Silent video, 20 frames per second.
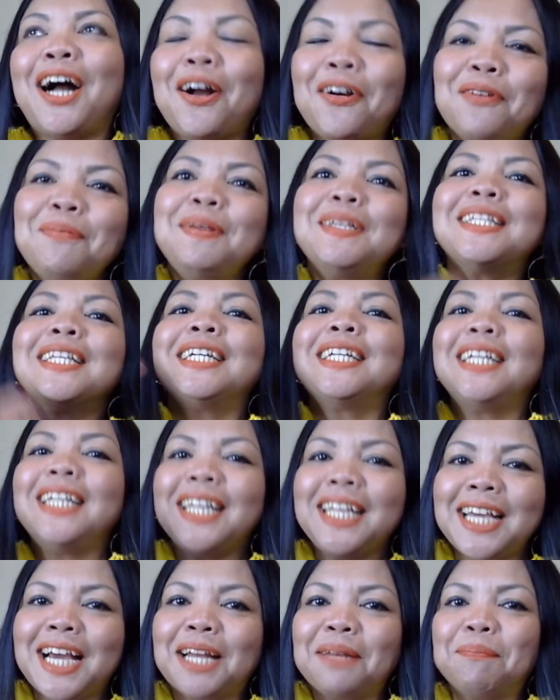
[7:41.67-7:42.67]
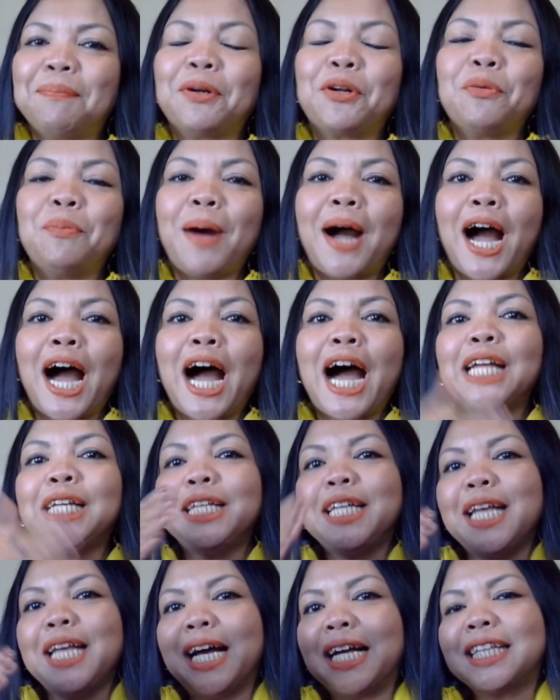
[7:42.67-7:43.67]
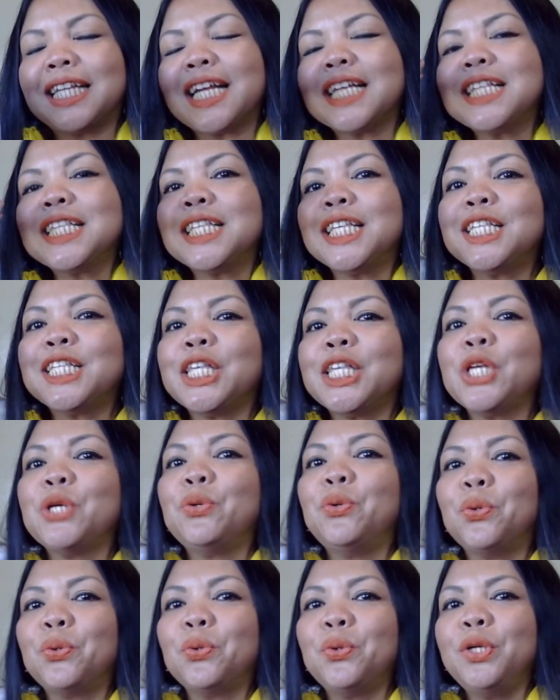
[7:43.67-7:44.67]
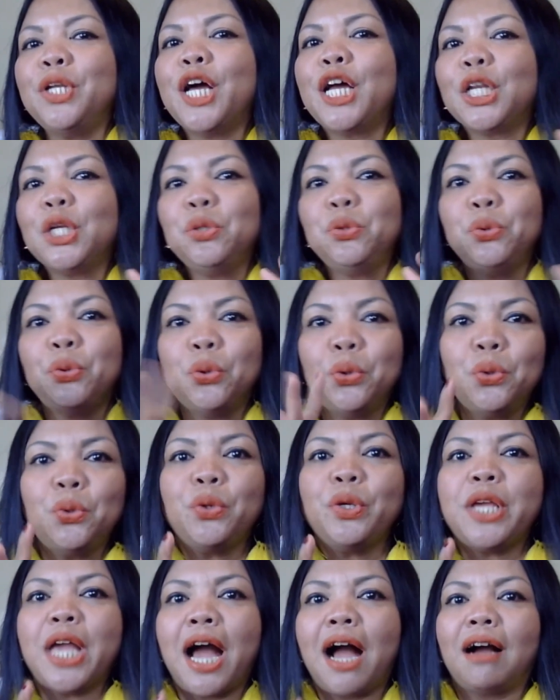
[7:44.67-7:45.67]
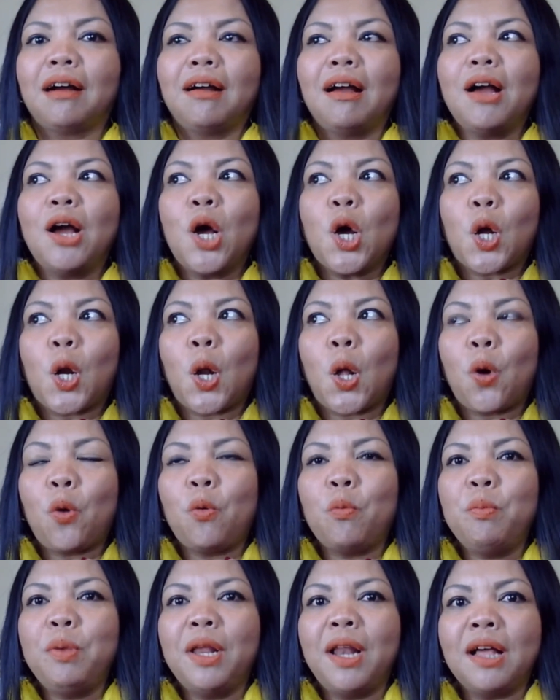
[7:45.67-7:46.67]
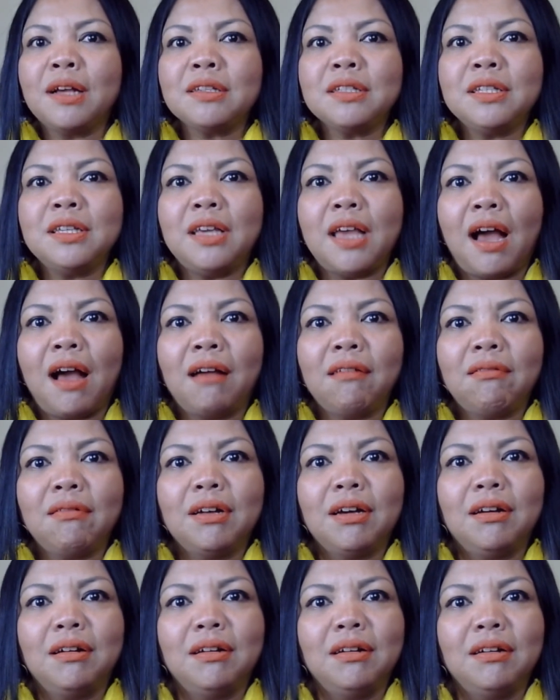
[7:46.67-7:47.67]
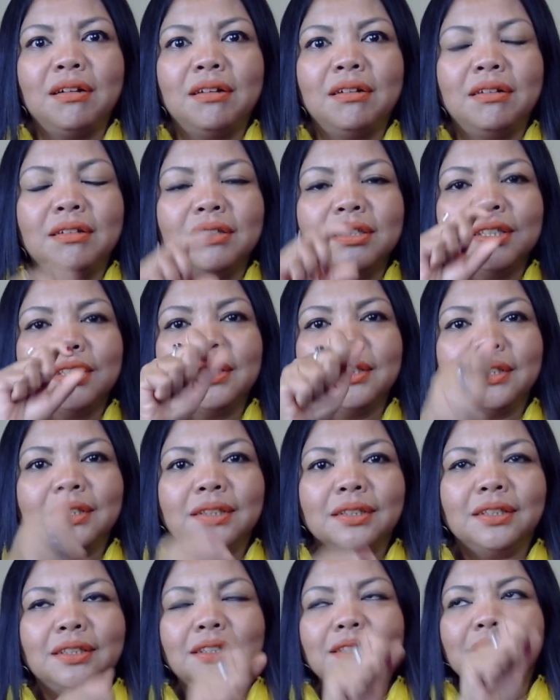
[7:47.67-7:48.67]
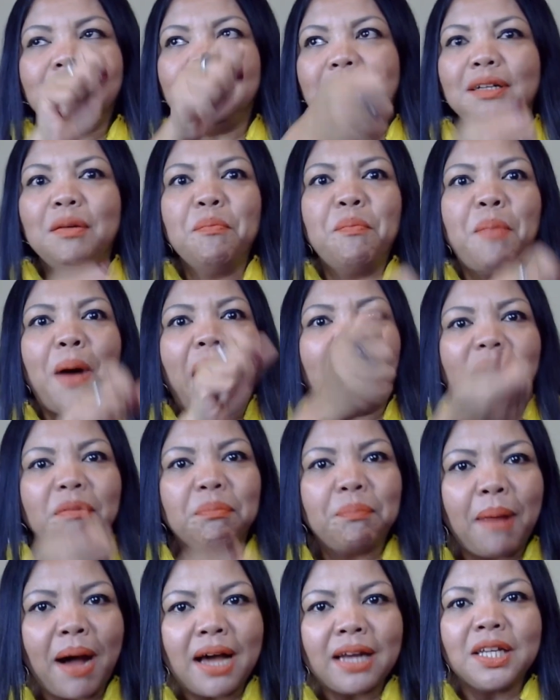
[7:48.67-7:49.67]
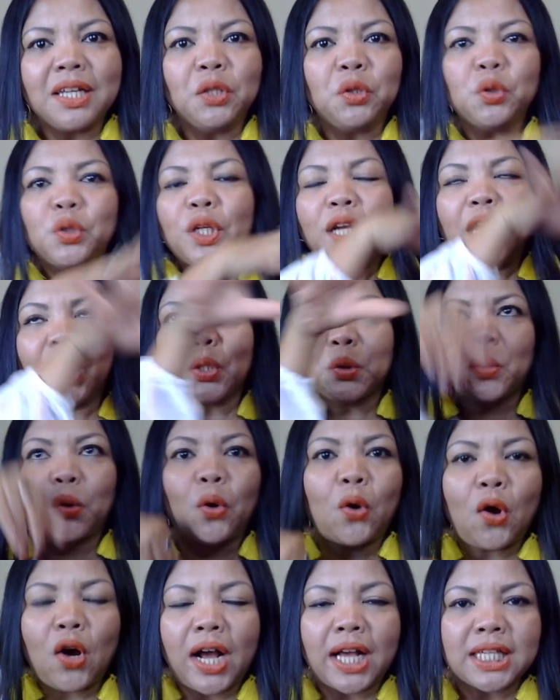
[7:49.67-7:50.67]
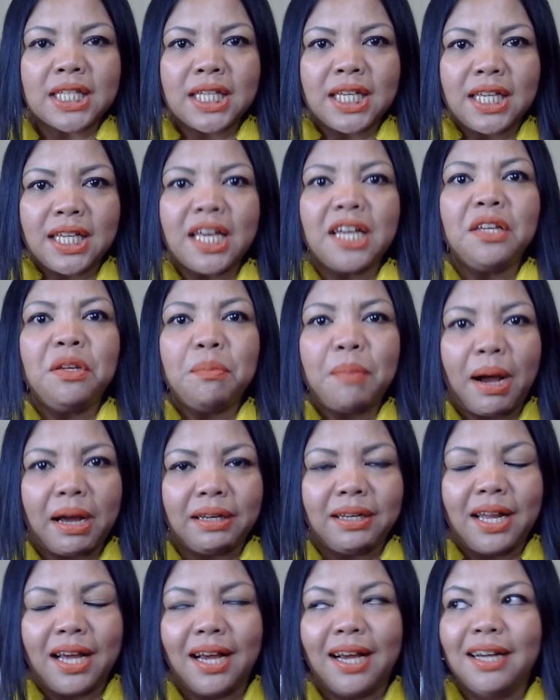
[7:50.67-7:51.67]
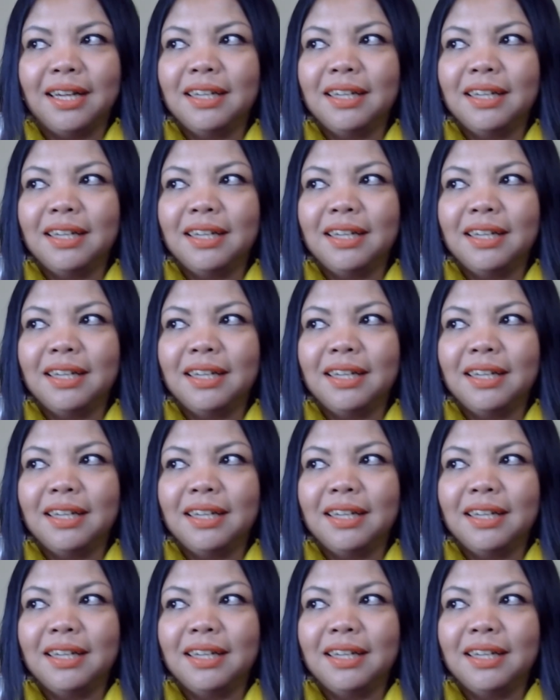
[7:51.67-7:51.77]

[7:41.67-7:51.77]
Aku bisa ngelihat perubahan ya, transisi guru dari dulu yang kalau aku bilang sih ya uh, uh barbar gitu tergantung lokasinya di mana